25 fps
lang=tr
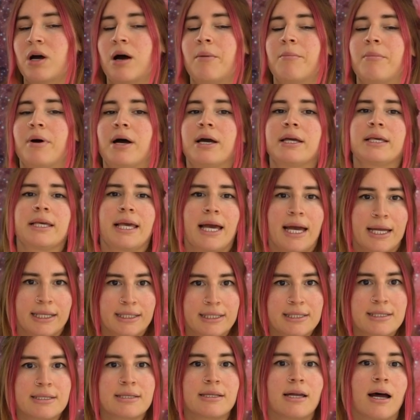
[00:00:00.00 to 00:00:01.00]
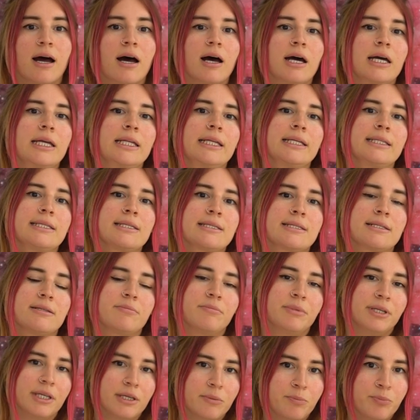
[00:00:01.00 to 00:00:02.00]
ama kendisi de aile
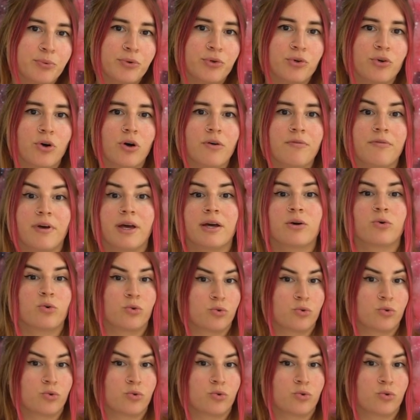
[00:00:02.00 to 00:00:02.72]
dizilimi yapıyor ve